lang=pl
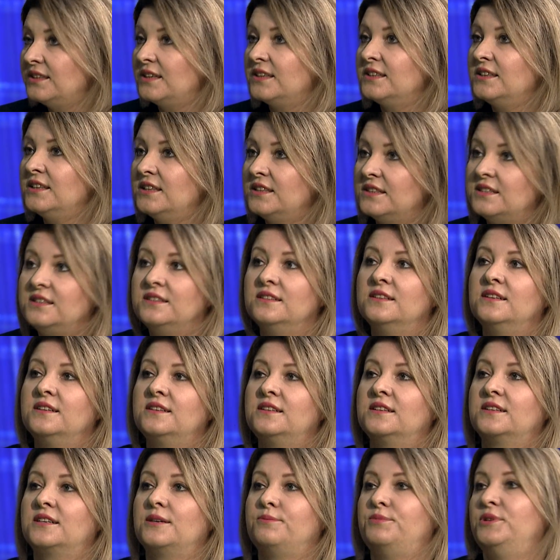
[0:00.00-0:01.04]
daje
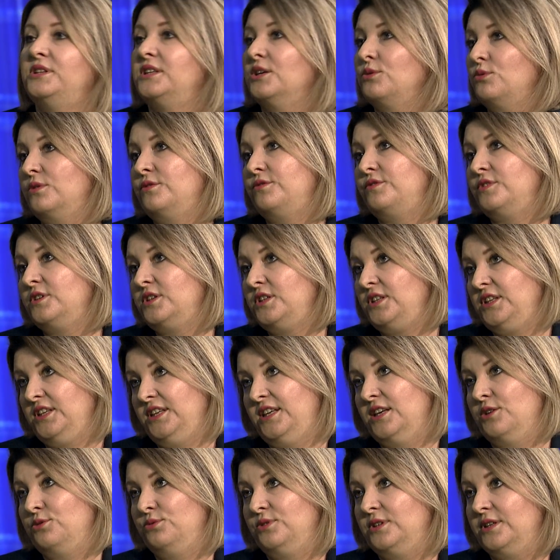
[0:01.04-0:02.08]
rynek kapitałowy i
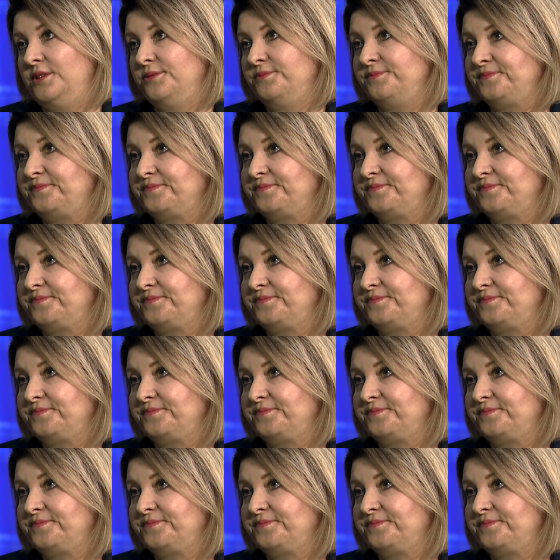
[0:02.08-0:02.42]
giełda